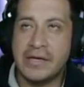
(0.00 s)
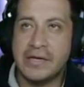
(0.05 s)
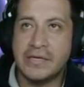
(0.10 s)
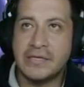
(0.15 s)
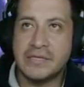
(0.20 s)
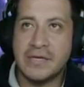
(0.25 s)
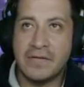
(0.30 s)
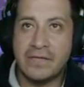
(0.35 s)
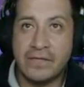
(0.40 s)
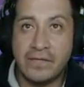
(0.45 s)

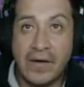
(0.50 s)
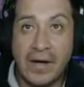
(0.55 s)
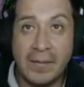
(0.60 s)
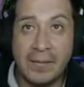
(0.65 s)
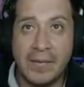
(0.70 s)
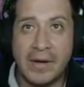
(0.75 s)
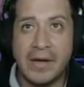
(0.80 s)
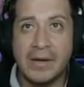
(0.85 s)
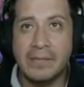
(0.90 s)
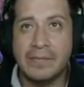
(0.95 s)
esa
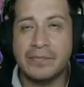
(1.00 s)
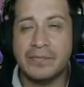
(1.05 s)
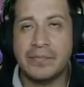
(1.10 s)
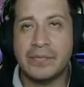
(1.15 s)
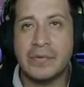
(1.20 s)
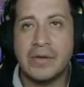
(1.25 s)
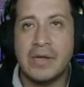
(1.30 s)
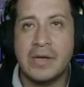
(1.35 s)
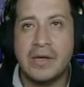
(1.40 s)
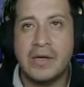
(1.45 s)
fama
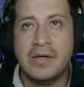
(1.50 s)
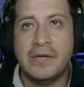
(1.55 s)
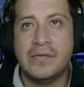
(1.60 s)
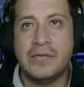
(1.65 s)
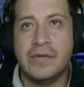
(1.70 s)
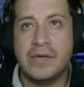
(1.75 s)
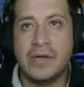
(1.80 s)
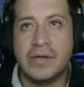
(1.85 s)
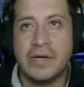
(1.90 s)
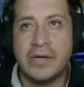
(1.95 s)

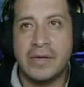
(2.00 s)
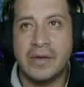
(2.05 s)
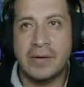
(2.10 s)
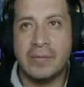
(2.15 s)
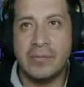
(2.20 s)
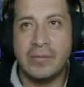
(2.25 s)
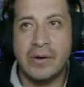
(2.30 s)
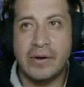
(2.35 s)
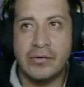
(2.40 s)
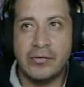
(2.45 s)
de que
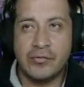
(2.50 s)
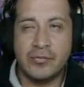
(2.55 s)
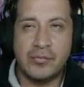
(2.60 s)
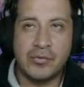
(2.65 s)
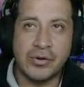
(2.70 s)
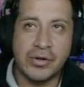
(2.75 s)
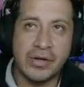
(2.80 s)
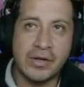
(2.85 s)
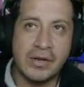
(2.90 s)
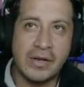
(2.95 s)
eran buenos
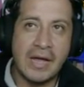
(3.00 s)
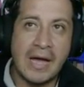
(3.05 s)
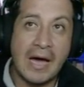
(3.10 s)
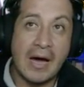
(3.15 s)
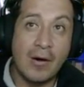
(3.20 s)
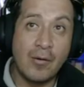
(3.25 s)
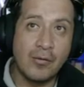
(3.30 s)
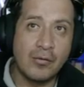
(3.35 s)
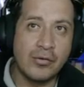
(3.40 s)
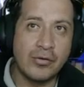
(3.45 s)
porque el
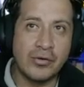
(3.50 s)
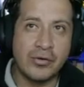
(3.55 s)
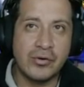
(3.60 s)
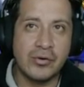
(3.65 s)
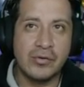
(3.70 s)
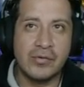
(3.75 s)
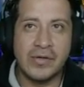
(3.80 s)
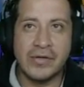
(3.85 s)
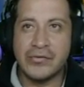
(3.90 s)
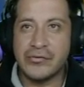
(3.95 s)

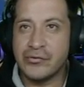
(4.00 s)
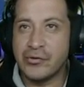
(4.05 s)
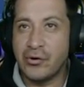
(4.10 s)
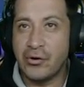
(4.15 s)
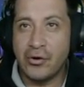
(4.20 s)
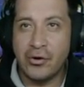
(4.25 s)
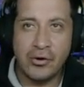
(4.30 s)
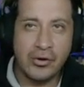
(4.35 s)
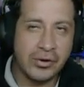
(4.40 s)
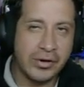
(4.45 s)
audio de
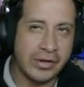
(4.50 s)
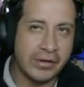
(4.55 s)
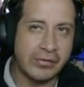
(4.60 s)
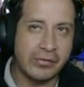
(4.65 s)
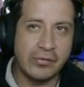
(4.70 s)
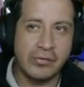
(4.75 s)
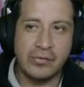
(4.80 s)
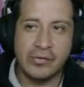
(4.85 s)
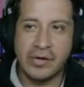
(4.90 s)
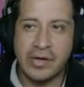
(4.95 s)
Sony y
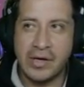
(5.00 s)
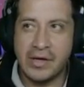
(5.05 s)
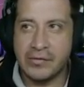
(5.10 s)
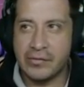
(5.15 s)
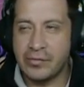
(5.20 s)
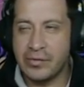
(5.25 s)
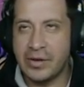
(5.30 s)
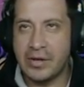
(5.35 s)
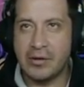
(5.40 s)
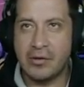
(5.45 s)
todo
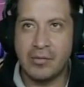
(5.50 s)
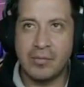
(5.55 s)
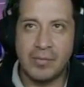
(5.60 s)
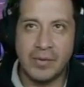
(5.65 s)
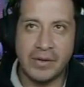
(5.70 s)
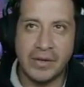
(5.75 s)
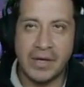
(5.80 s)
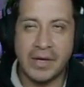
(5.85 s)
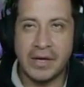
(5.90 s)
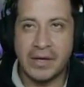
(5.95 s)
eso de la
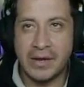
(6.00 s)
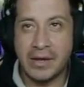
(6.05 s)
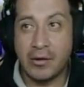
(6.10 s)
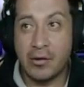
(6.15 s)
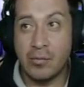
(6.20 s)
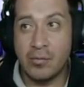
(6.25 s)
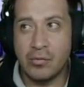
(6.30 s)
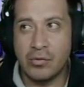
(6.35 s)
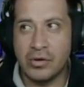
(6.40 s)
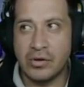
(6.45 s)
compañía era
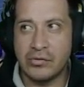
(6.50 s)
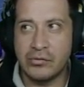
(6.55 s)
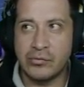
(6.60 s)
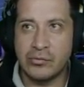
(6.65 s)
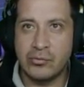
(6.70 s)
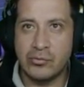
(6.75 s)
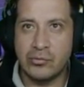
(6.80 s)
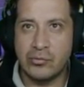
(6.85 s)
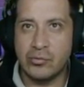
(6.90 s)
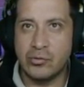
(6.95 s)
como que
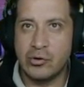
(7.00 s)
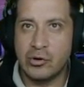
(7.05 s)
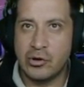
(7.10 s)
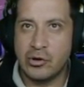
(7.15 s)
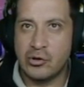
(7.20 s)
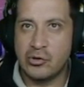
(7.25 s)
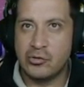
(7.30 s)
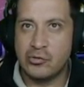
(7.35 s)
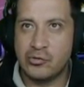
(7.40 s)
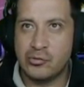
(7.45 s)
su
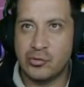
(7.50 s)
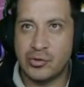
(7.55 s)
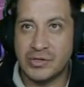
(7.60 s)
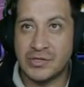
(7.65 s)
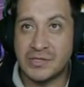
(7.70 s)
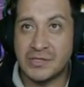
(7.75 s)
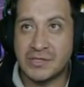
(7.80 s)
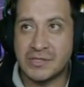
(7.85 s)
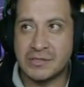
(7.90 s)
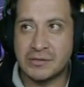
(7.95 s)

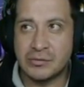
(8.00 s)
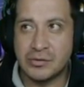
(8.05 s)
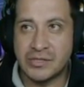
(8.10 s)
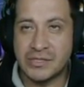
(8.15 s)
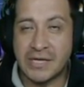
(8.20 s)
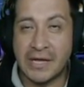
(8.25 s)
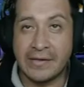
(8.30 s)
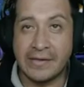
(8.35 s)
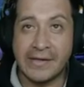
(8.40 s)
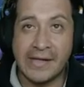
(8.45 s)
pues
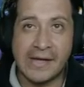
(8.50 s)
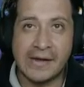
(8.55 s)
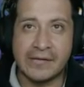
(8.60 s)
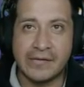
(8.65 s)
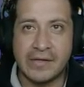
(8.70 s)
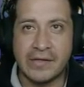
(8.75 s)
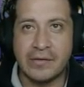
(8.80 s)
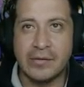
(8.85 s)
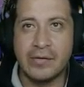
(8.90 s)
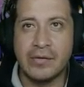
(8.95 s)

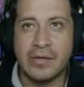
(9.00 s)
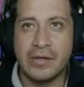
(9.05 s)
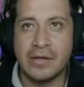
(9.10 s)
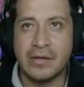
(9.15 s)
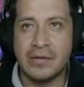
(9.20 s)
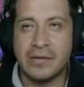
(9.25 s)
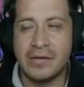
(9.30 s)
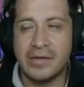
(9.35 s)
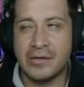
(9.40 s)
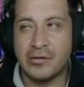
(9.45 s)
estandartes, ¿no?
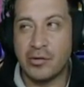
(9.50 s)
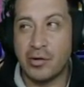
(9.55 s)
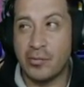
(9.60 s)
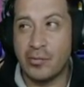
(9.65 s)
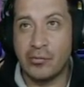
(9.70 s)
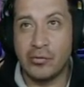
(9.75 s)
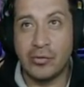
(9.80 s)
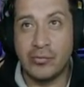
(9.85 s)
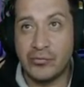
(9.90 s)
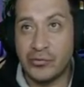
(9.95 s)
De, y todo el
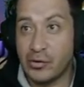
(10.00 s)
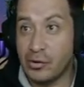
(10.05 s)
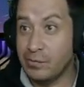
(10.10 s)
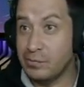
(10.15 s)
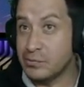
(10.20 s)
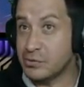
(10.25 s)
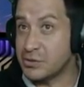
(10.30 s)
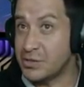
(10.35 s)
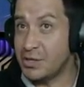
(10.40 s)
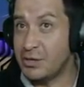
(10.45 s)
mundo, pues no,
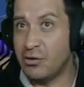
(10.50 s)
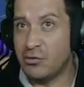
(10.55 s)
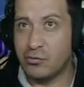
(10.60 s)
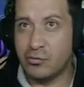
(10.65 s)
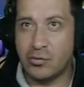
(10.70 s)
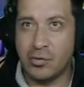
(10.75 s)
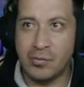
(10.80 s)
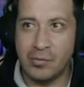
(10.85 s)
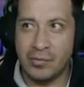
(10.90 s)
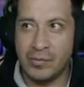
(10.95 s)
pues sí, los,
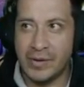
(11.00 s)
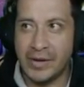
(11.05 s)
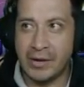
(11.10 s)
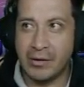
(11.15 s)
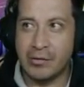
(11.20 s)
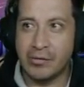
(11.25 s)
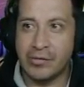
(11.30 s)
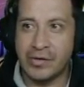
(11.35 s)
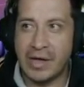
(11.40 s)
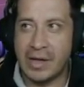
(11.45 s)
como venían
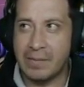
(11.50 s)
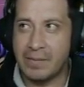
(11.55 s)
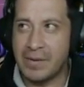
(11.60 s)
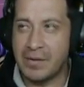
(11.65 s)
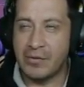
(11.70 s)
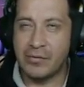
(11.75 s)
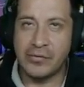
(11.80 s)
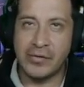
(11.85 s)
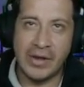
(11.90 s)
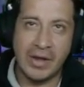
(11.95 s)
con
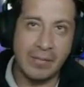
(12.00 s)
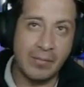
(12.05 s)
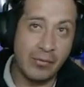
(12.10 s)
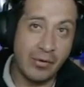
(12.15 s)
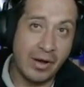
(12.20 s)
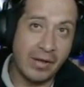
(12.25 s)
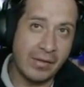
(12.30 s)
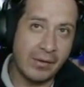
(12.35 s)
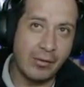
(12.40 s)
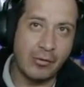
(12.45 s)
hypeados de la
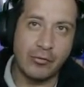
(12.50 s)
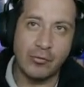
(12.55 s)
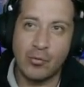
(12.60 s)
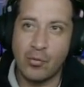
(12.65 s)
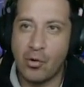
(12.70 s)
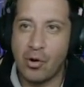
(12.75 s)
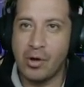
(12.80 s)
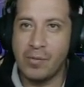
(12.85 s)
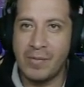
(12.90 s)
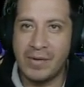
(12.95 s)
época de los
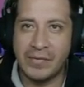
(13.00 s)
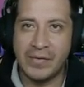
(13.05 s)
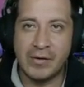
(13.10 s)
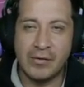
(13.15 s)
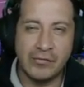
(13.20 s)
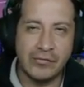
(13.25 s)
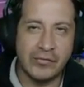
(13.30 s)
Wallman, de los